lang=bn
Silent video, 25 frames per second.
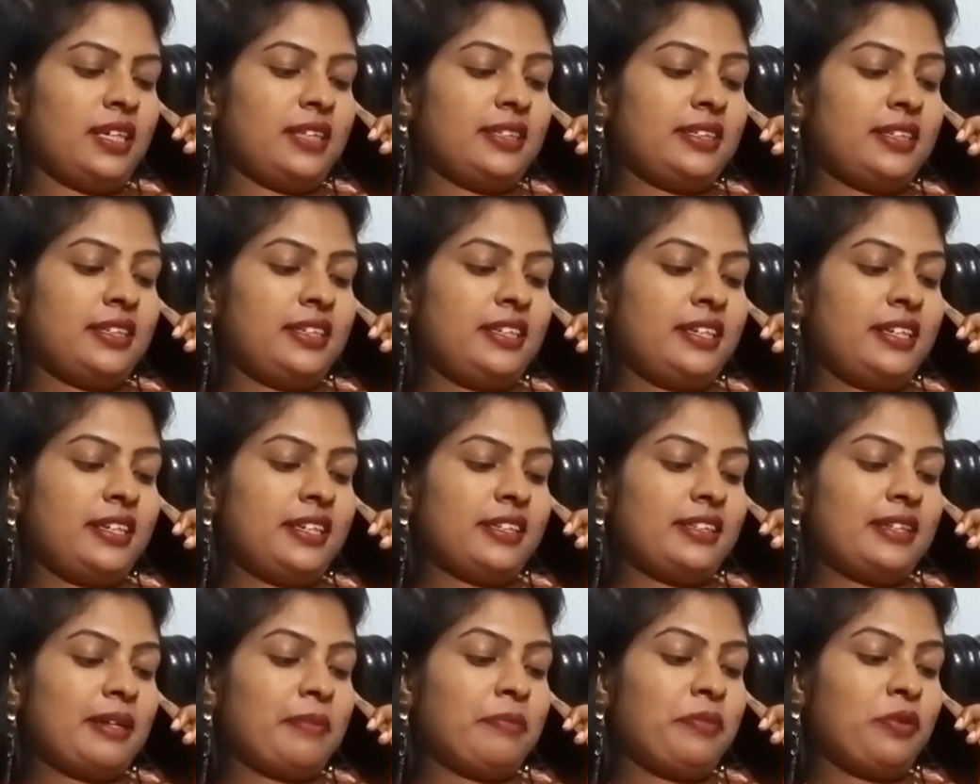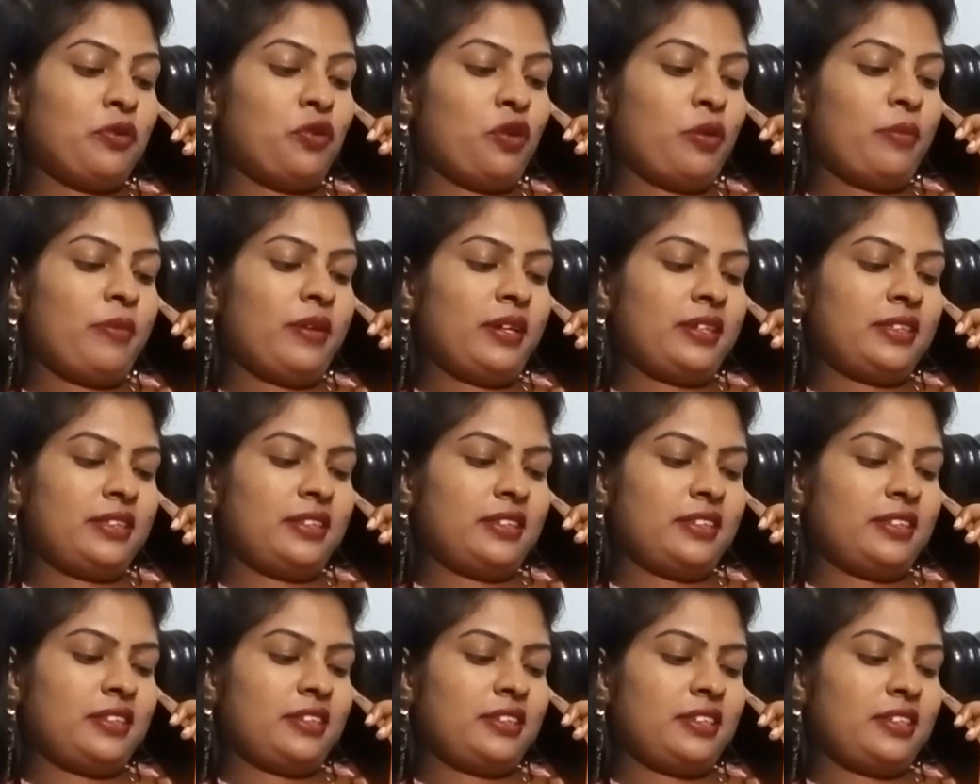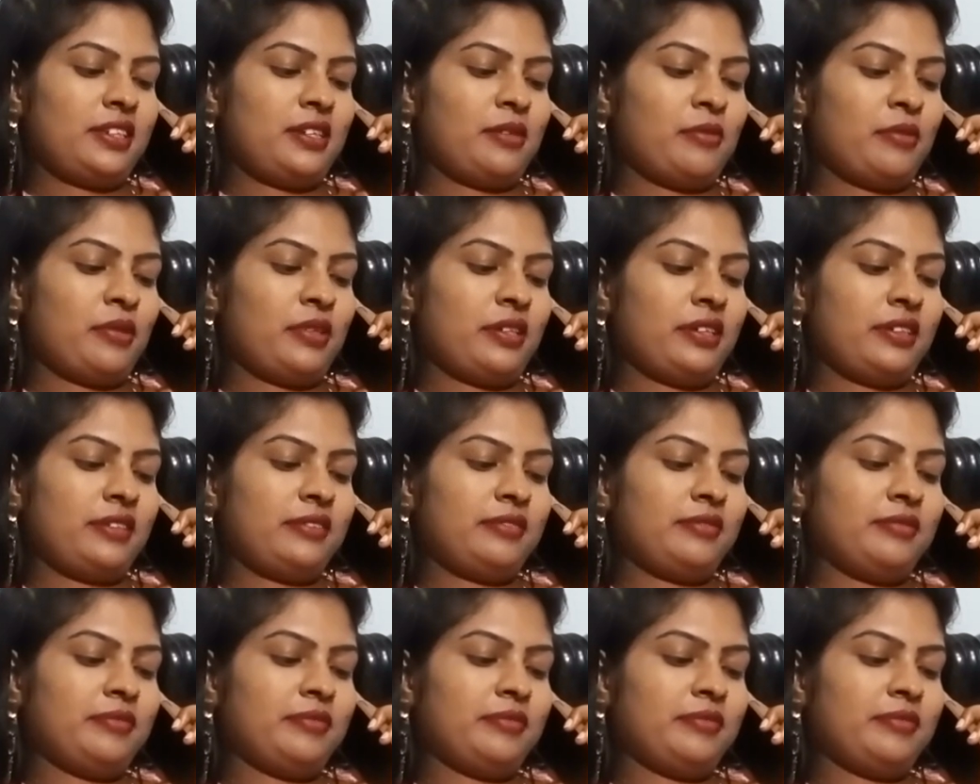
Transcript: আচ্ছা ঠিক আছে আপনি কবে আসতেছেন সেটা বলুন